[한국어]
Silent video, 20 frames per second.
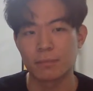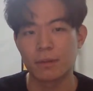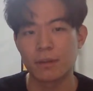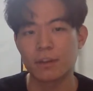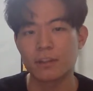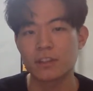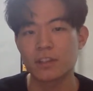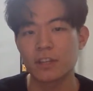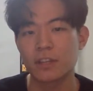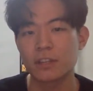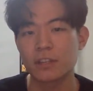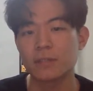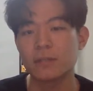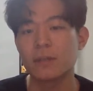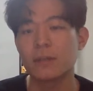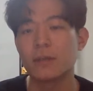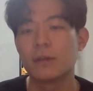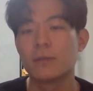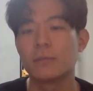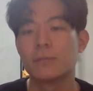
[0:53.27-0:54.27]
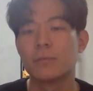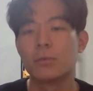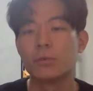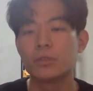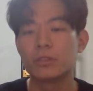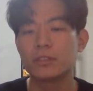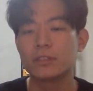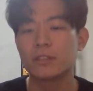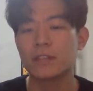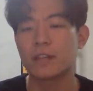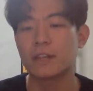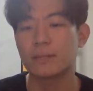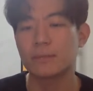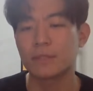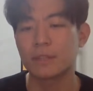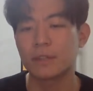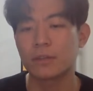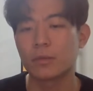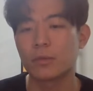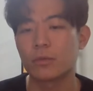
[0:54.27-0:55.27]
블록체인은 모든
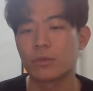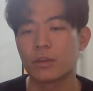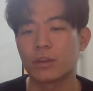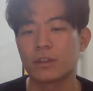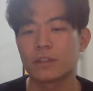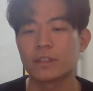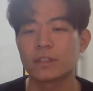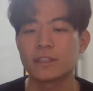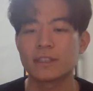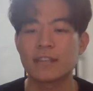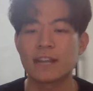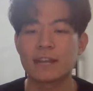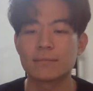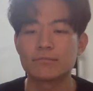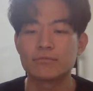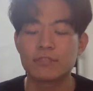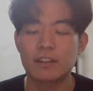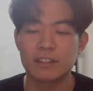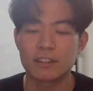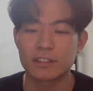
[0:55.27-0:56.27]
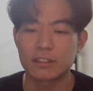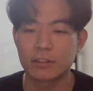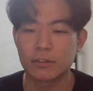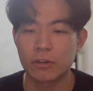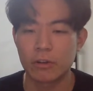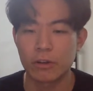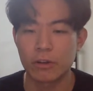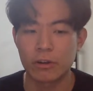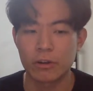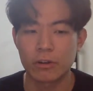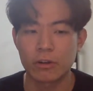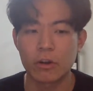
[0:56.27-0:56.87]
사람들이 공유하는 장부 같은 거예요.